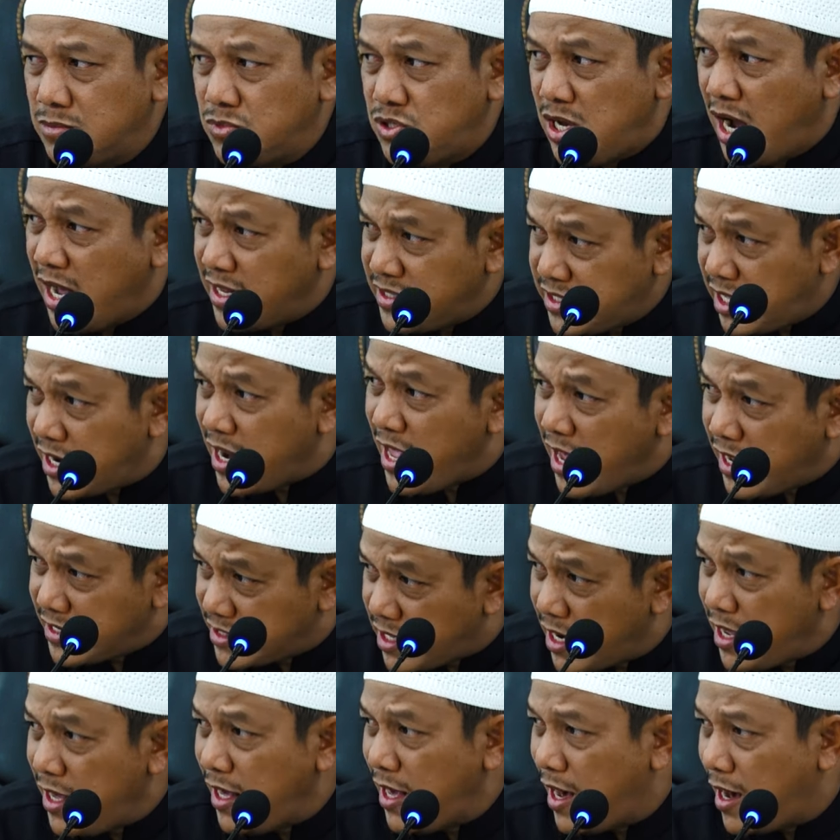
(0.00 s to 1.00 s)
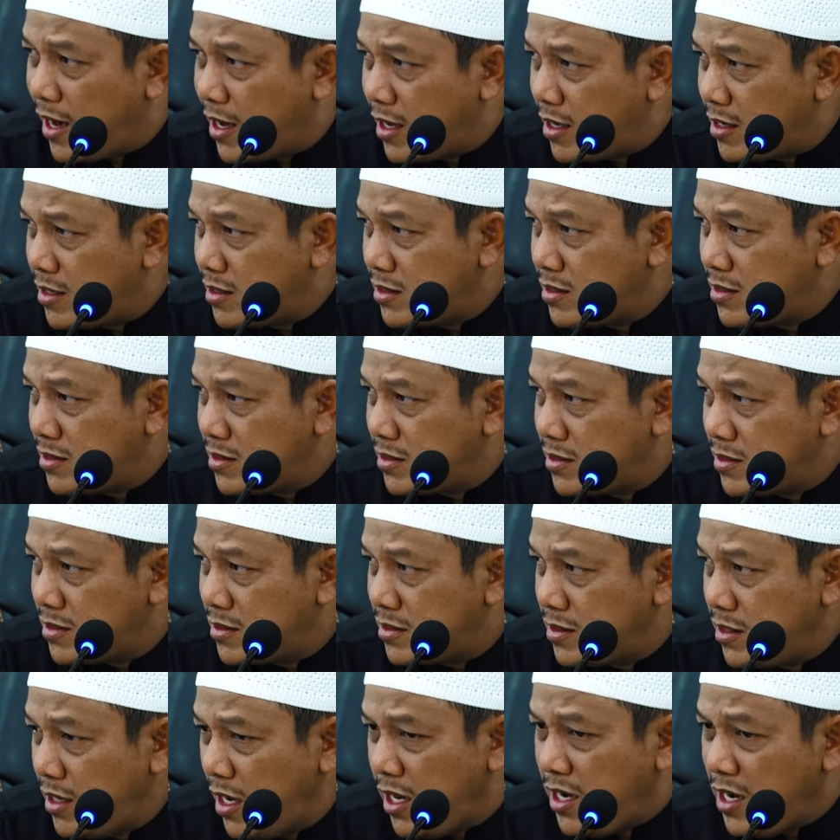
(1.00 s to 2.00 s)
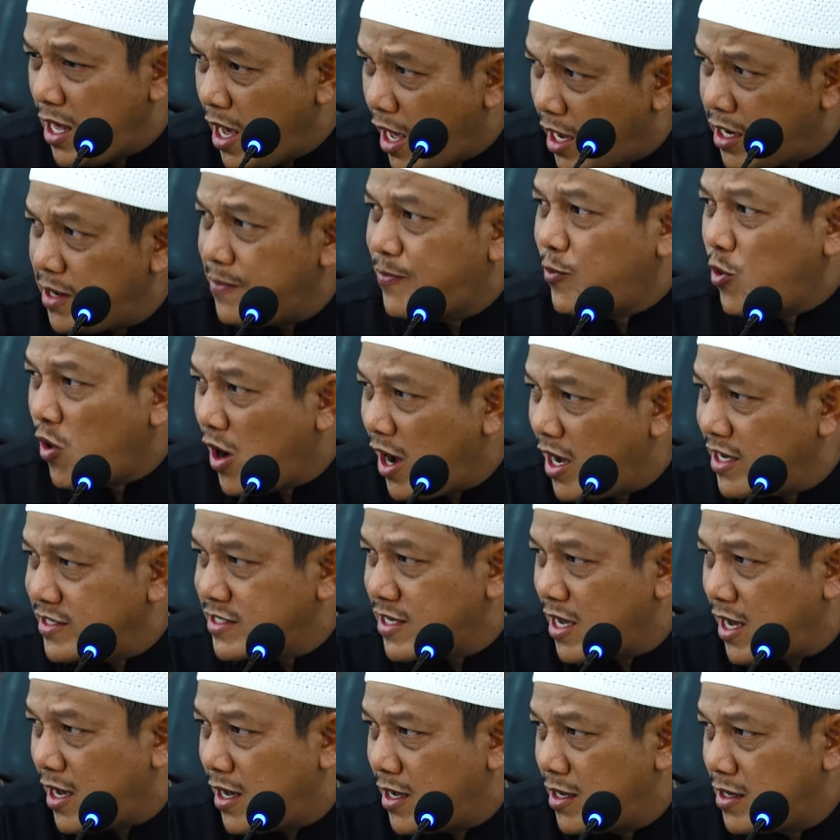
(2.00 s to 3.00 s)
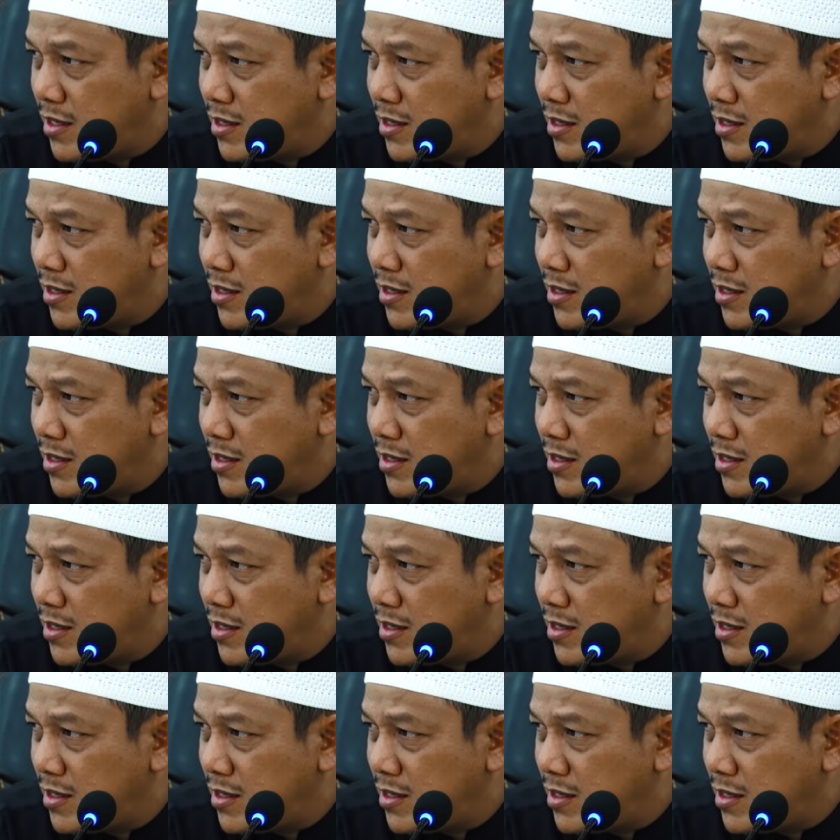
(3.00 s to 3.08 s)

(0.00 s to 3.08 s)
Jangan teriak-teriak. Ini hari puasa.